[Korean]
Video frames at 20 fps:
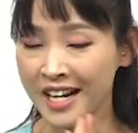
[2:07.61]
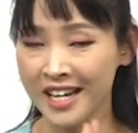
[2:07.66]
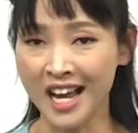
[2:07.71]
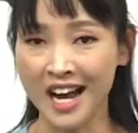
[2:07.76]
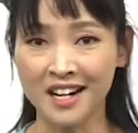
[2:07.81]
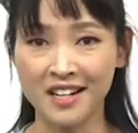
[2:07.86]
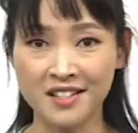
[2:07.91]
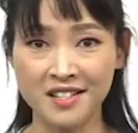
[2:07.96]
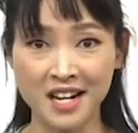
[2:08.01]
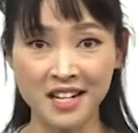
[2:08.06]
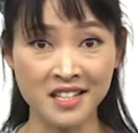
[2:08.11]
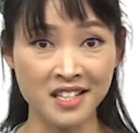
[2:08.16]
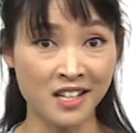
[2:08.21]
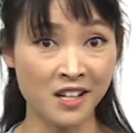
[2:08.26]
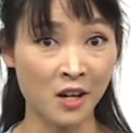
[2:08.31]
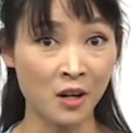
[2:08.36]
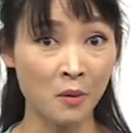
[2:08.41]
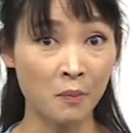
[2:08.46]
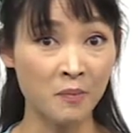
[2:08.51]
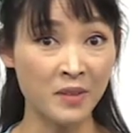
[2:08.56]

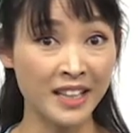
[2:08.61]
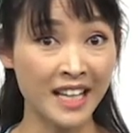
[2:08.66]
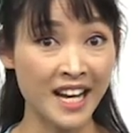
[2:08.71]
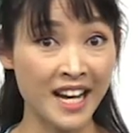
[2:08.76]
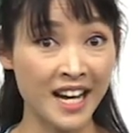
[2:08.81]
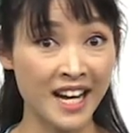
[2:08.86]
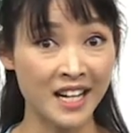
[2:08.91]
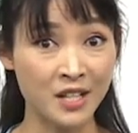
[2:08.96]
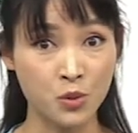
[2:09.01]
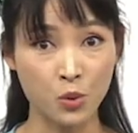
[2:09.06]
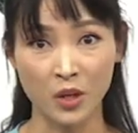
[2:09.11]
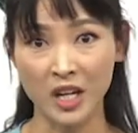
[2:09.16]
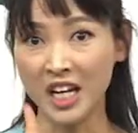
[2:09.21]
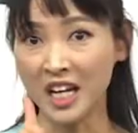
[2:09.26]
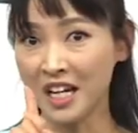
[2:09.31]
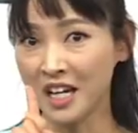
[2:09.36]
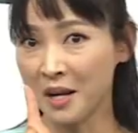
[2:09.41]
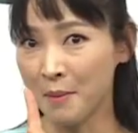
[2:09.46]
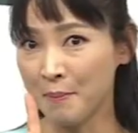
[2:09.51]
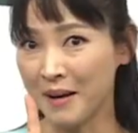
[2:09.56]
향상시킬 겁니다.
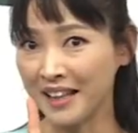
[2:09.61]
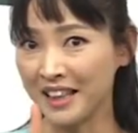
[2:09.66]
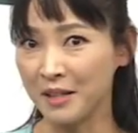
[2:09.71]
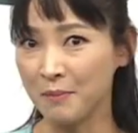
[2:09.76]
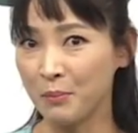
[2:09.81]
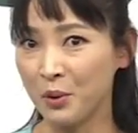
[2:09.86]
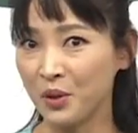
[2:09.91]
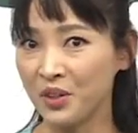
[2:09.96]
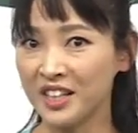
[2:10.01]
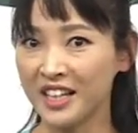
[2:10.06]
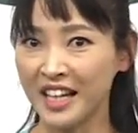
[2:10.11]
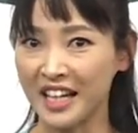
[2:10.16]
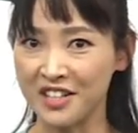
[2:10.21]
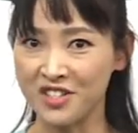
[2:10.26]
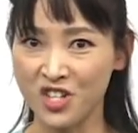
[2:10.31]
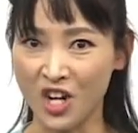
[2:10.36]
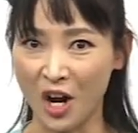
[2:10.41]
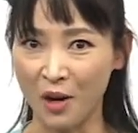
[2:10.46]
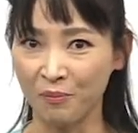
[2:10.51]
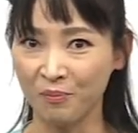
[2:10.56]
쪽이 맞는 표현이
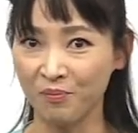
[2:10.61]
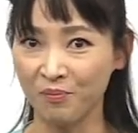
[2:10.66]
되겠죠.